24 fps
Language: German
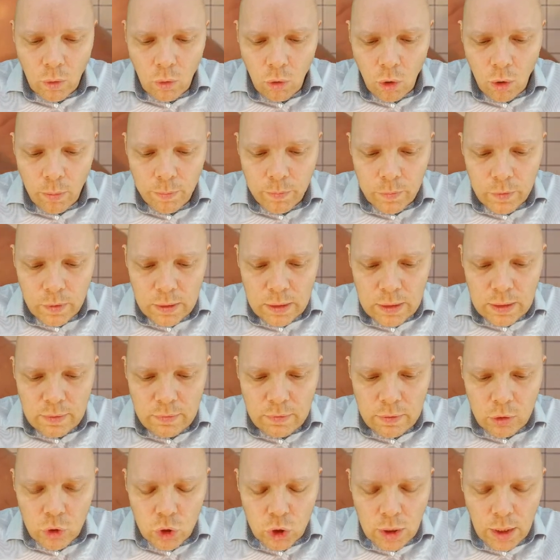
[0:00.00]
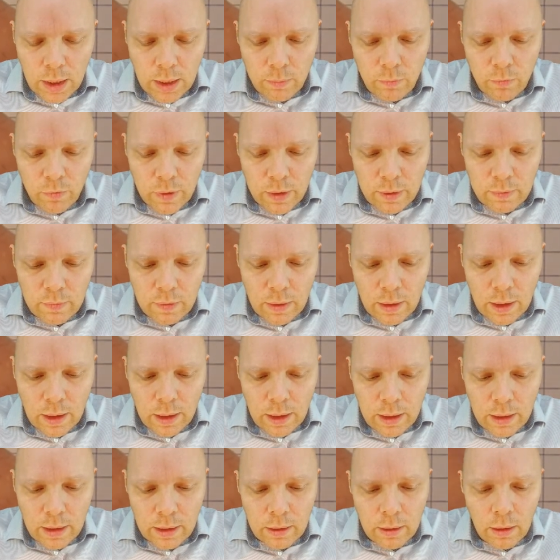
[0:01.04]
ob diese Schreibweise
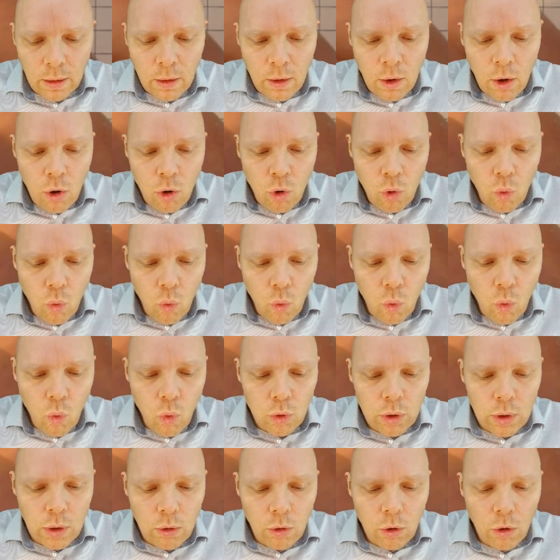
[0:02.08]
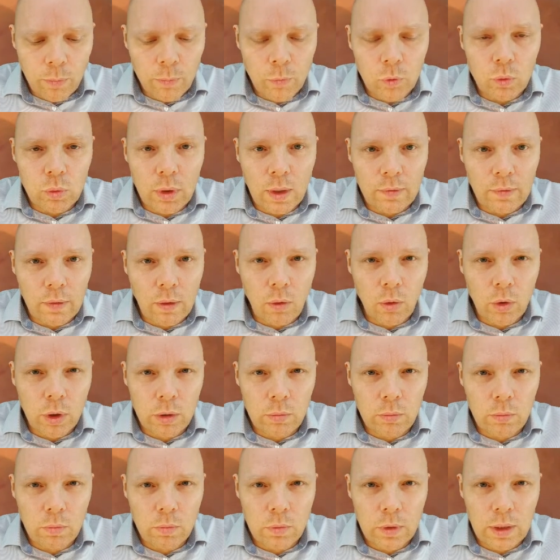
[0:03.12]
reicht oder ob du das auch
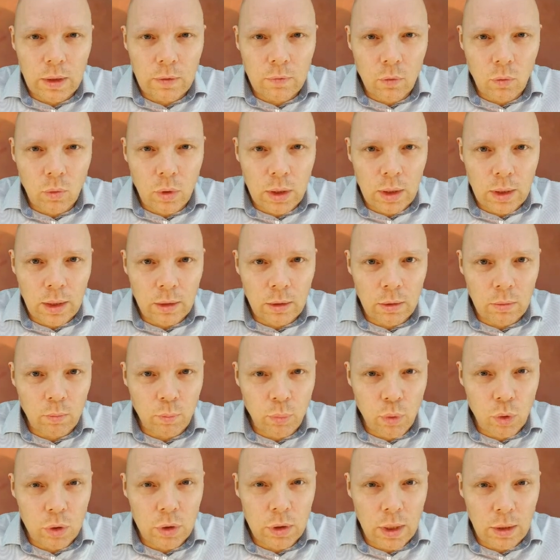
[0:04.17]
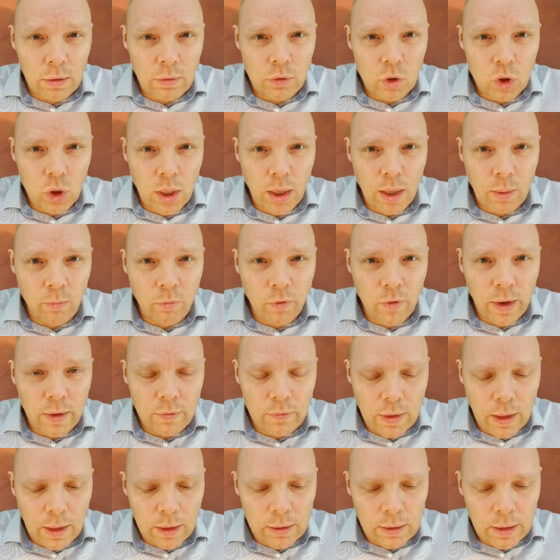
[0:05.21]
in der sogenannten
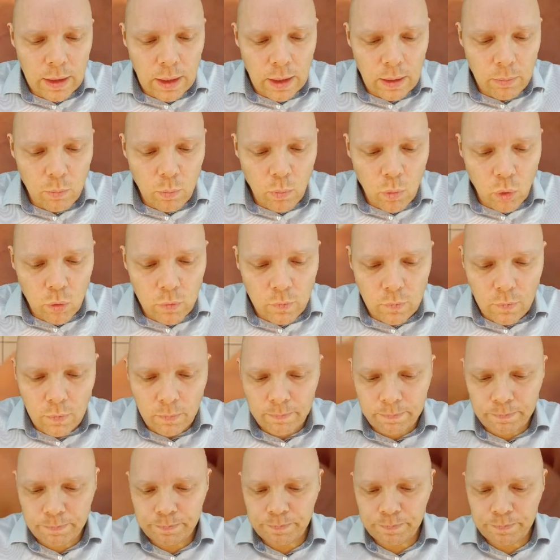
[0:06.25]
Potenzschreibweise angeben musst.